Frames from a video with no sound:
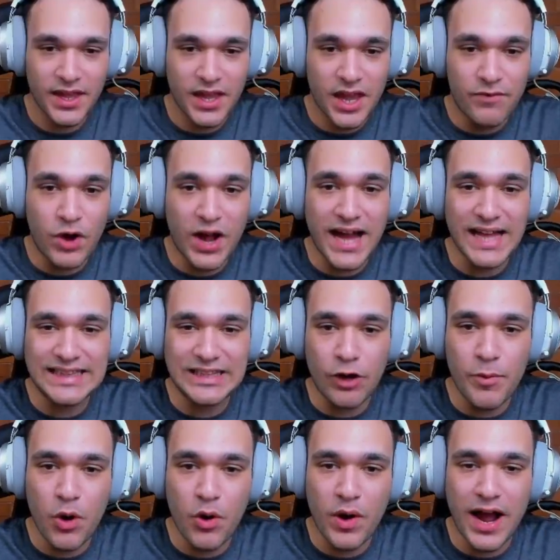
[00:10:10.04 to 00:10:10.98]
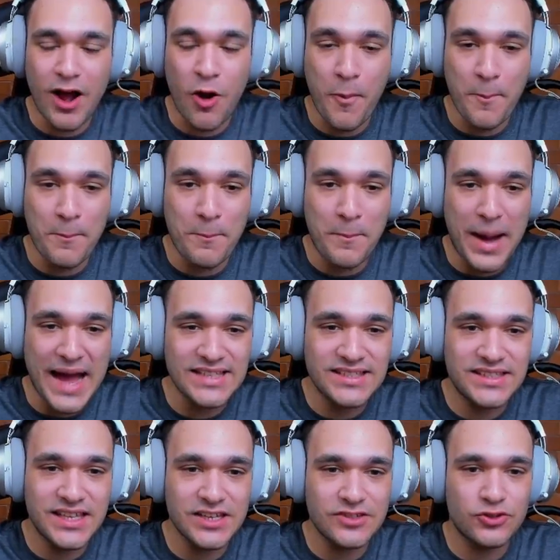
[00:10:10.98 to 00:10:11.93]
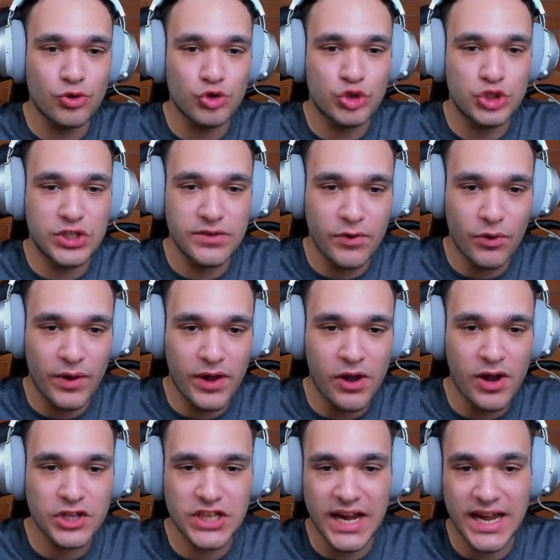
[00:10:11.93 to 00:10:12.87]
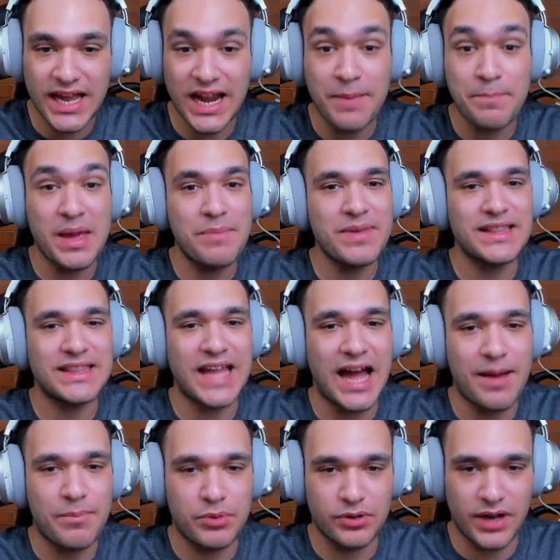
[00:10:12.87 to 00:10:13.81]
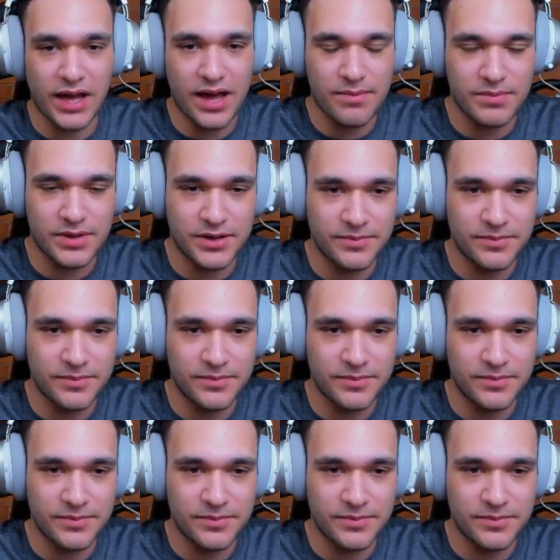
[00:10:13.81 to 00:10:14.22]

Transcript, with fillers: Eu vou catar o meu carro mais destrutível. Aí eu acho que é aquela BMW lá, mano.